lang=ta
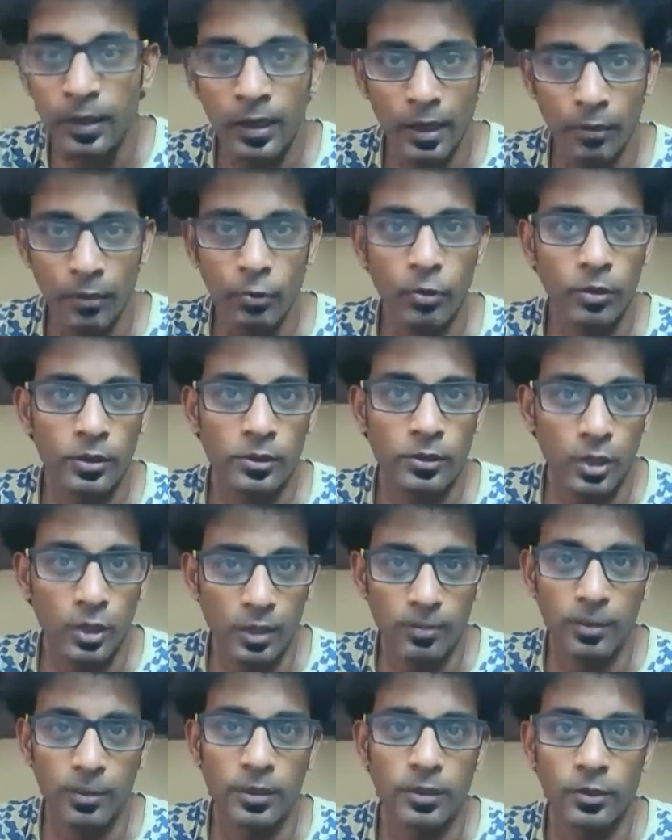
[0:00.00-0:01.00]
அவர் ஒரு
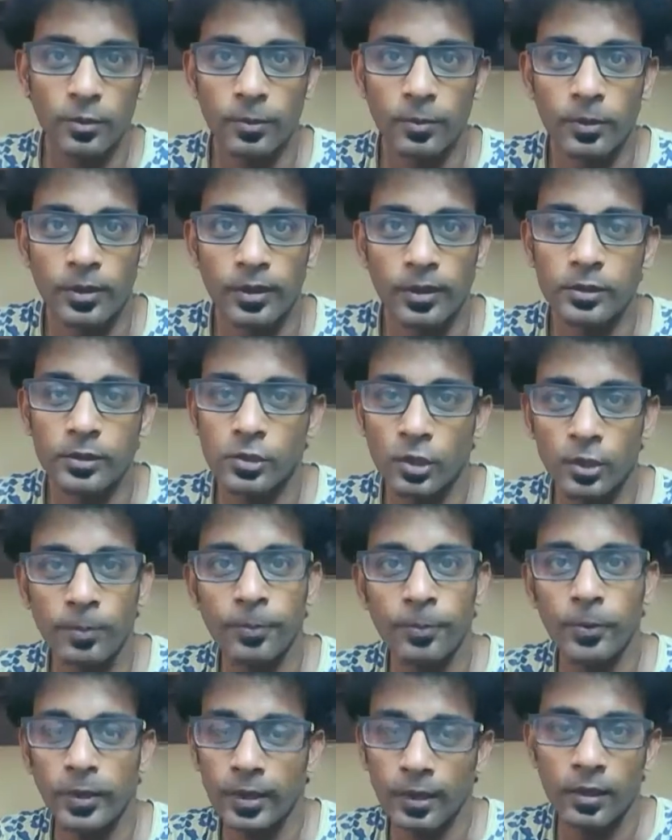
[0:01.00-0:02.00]
ஜாப்ல இருக்கும்போது அந்த ஜாப்
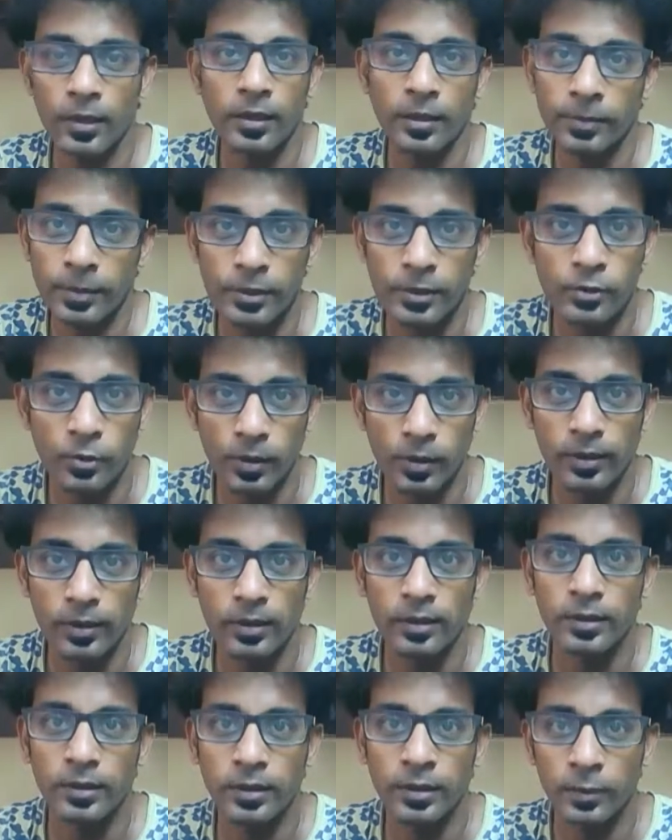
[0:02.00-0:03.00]
பிடிக்கல அப்படின்னு சொல்லிட்டு
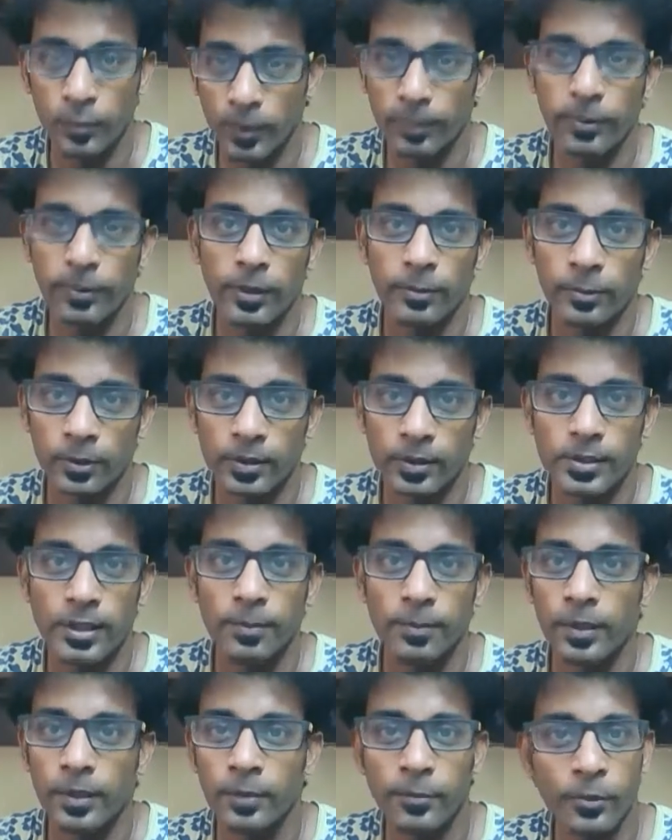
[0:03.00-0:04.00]
அதை குவிட் பண்ண போறோம்
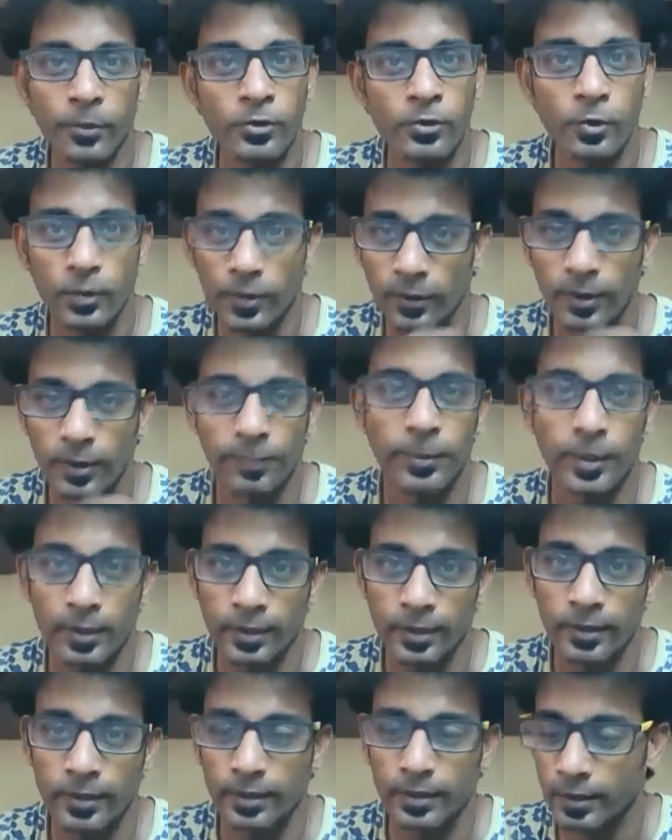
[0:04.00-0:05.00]
ரிசைன் பண்ண போறேன்னு சொல்லிட்டு அவங்க அப்பாவுக்கு
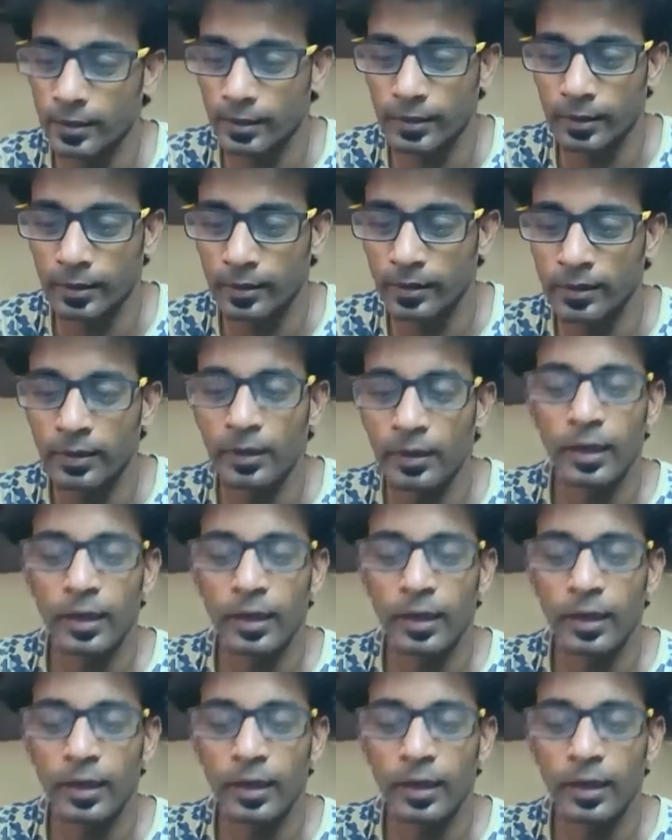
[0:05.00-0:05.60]
லெட்டர் எழுதியிருக்காரா